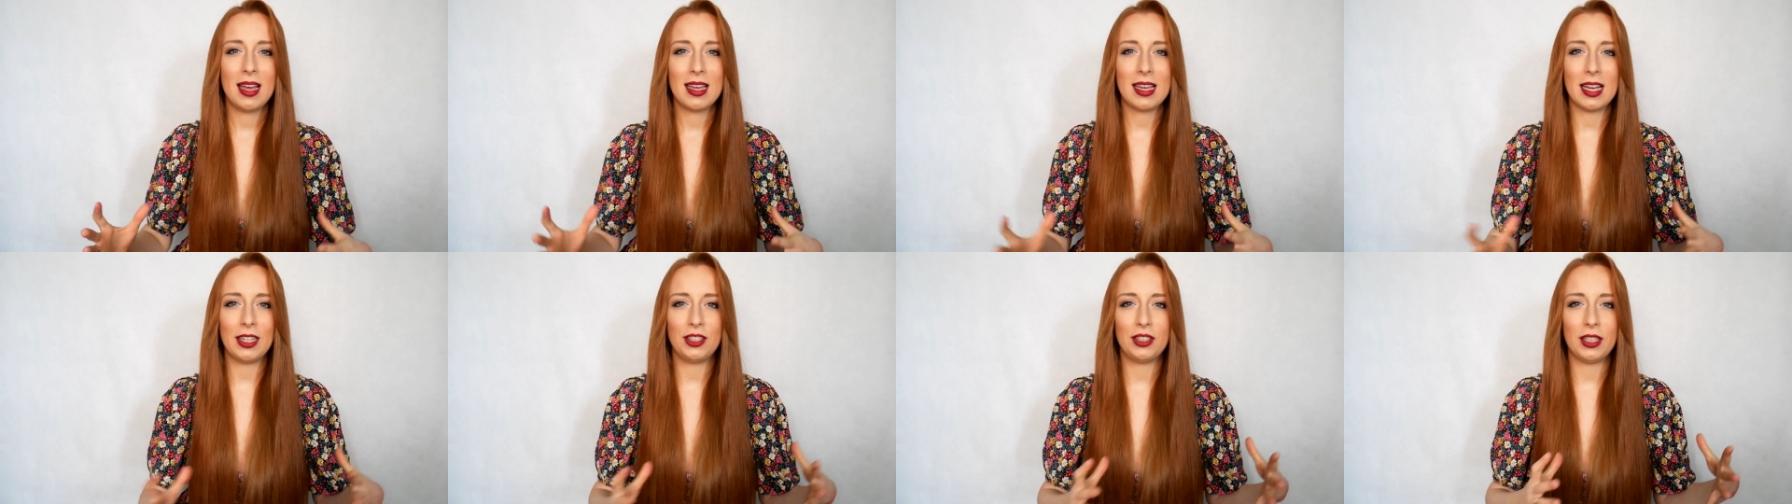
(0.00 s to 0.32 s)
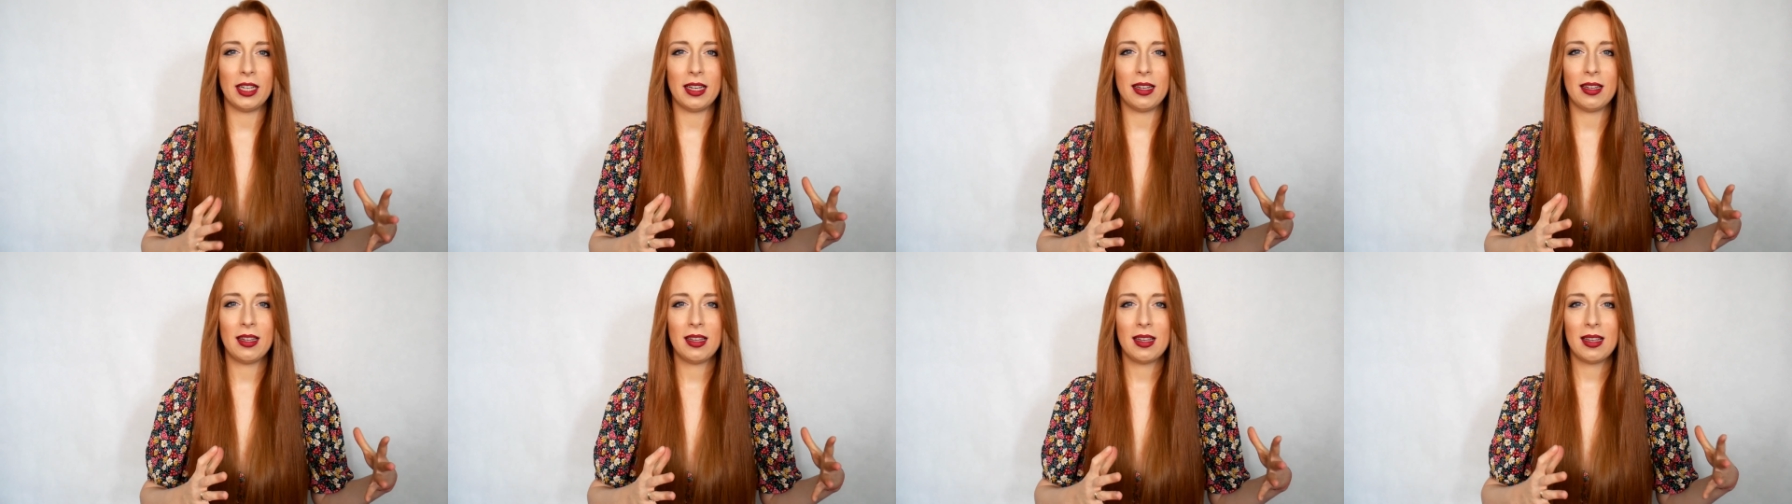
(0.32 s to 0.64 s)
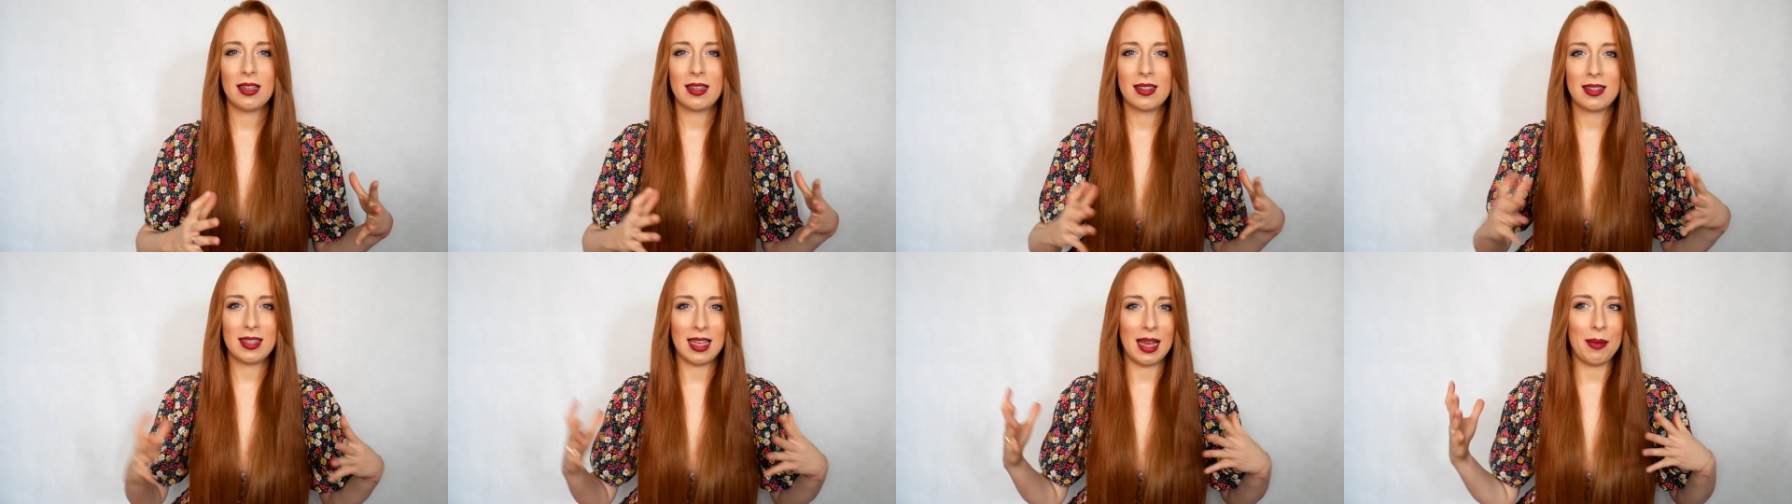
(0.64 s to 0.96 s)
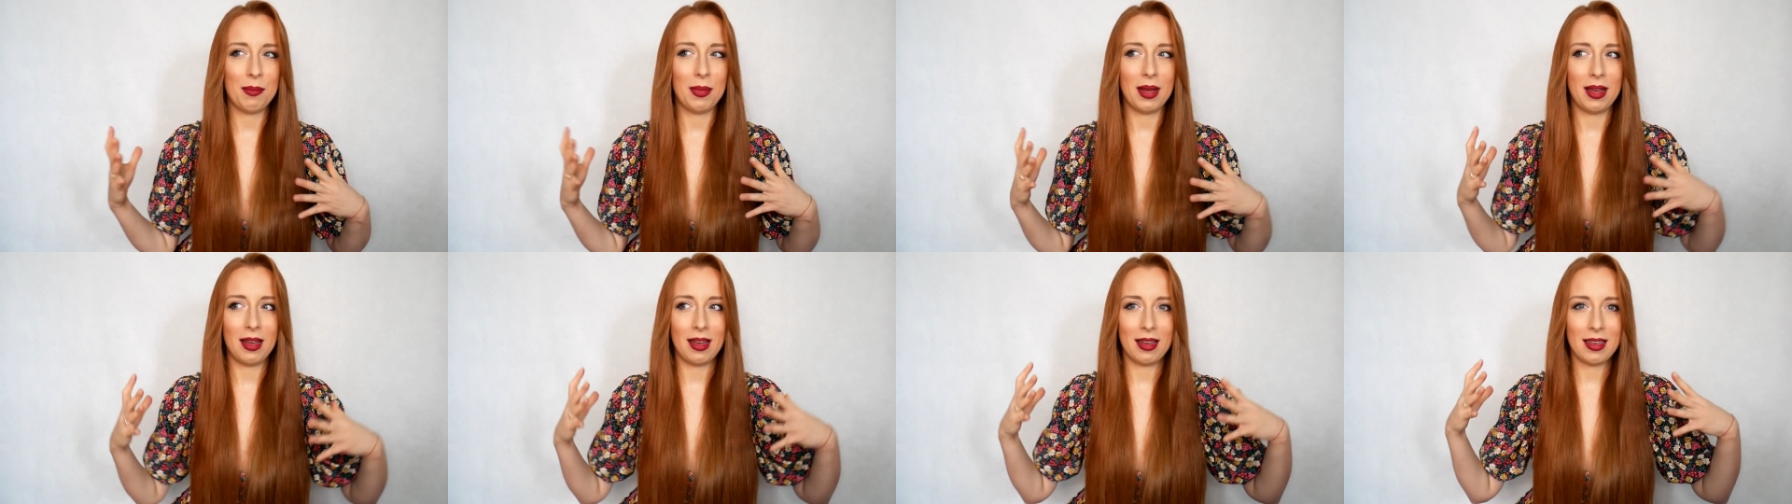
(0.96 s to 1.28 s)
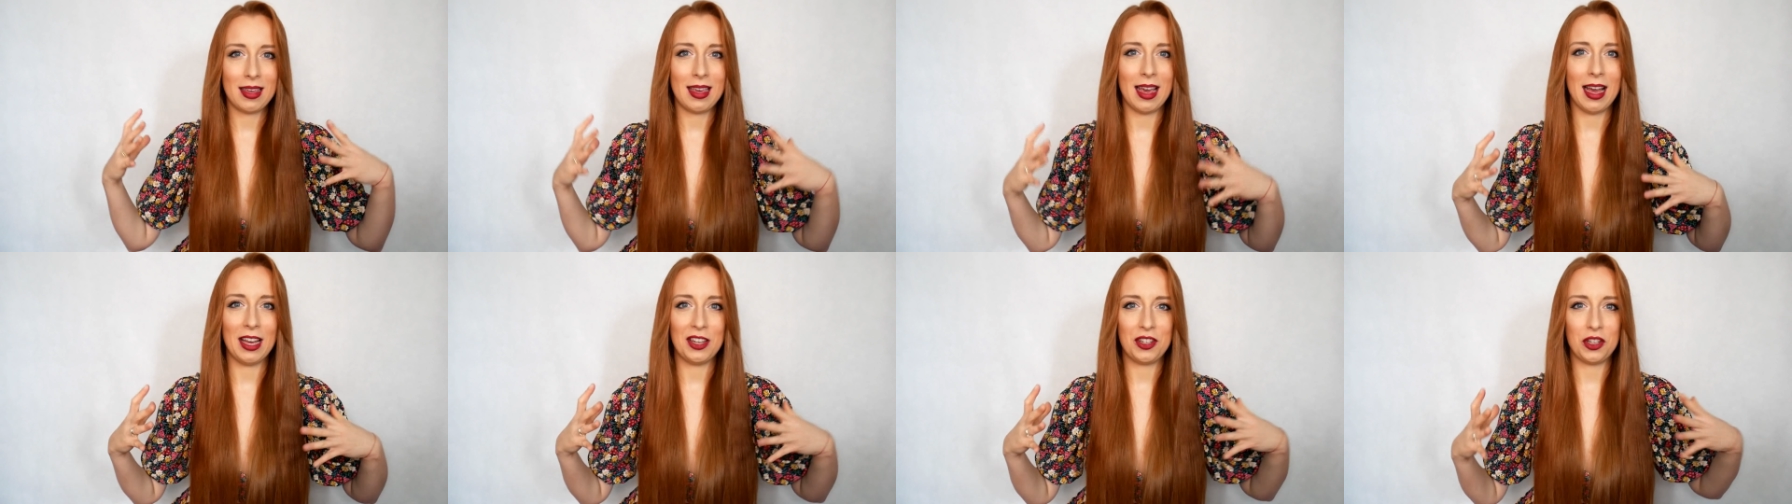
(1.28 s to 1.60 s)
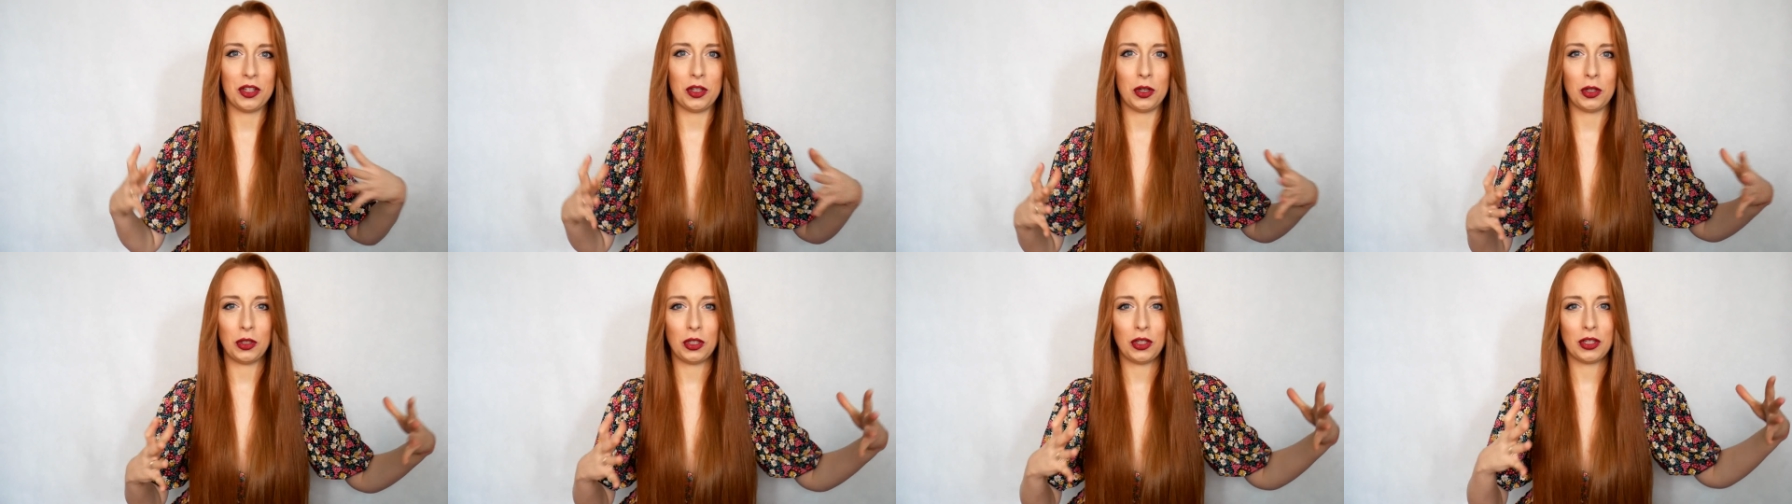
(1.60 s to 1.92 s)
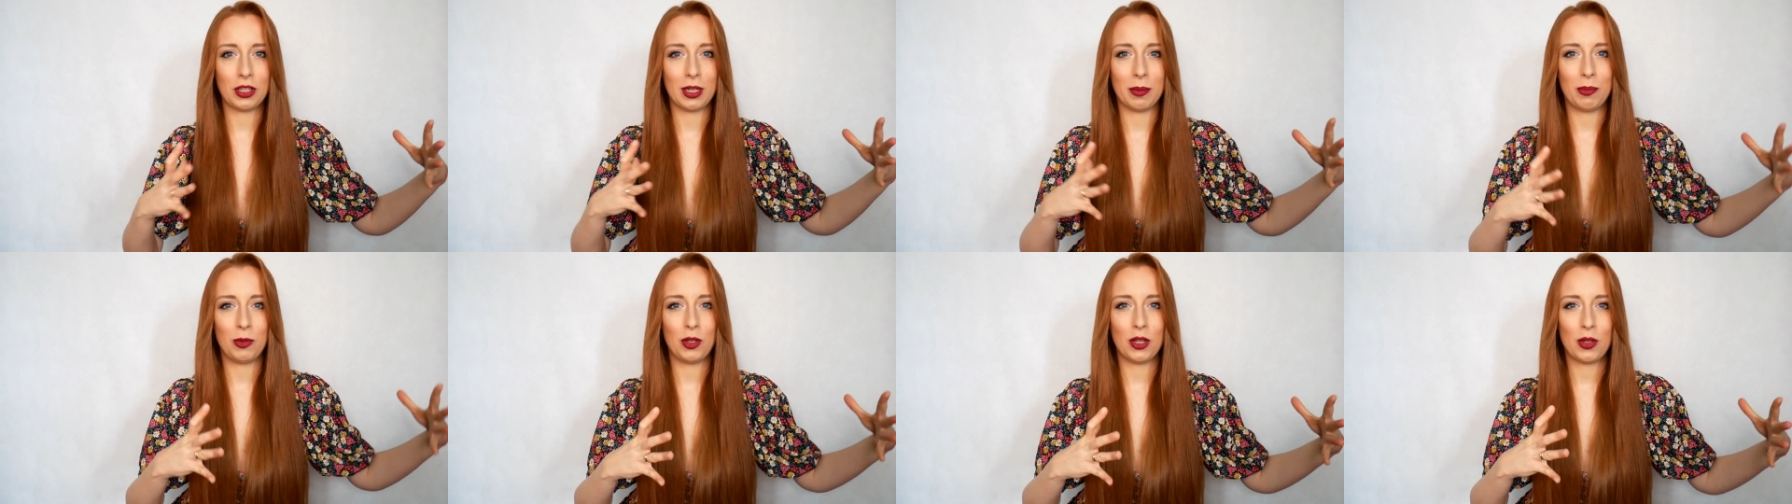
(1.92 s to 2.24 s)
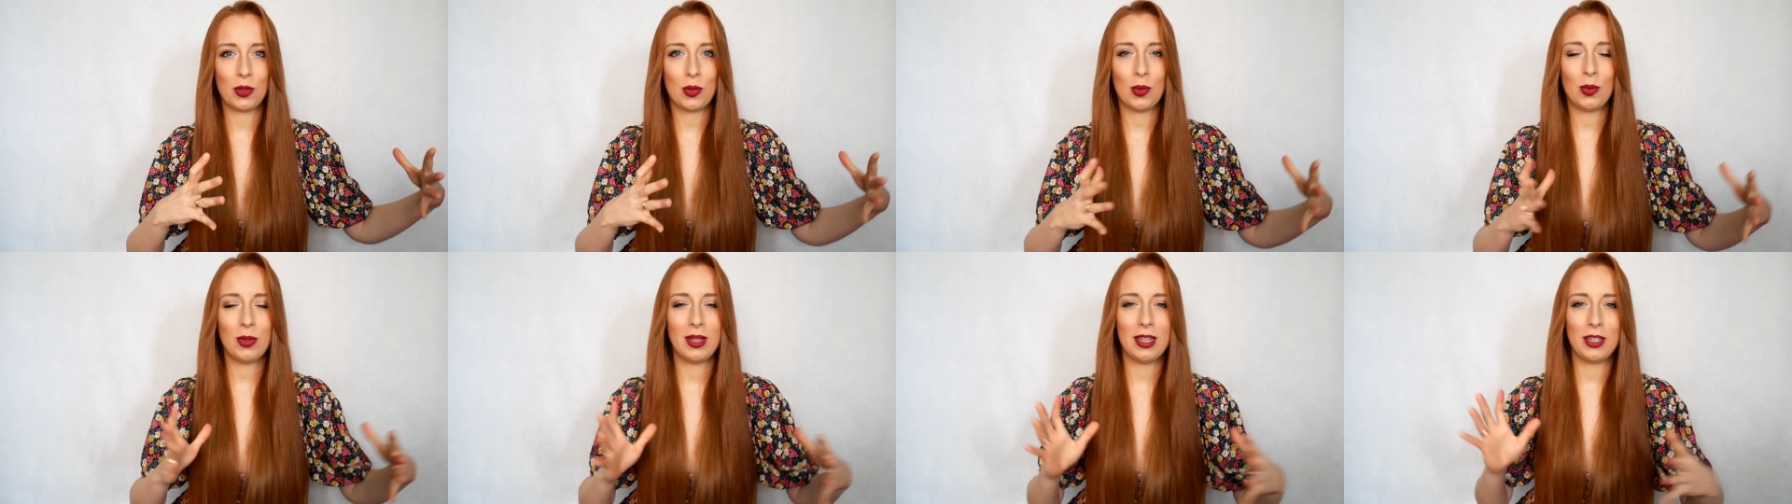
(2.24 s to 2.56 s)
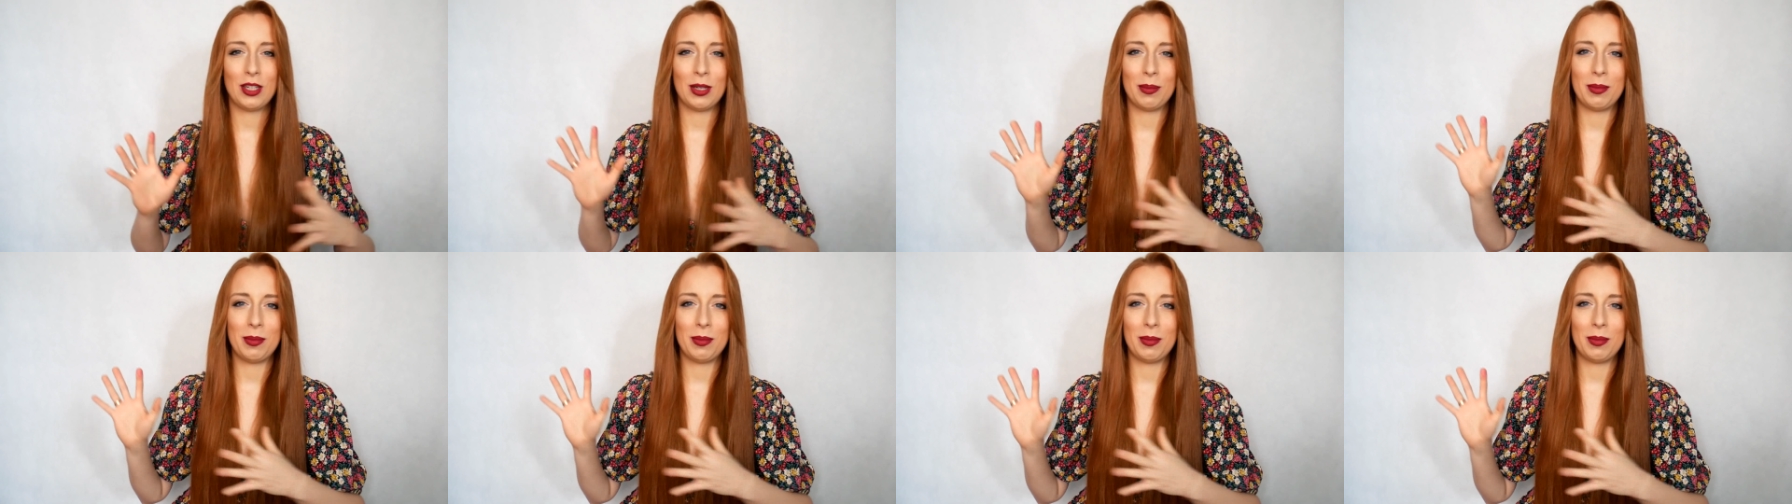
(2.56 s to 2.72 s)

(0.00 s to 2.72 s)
Ja się sama, ja się troszeczkę przesunę,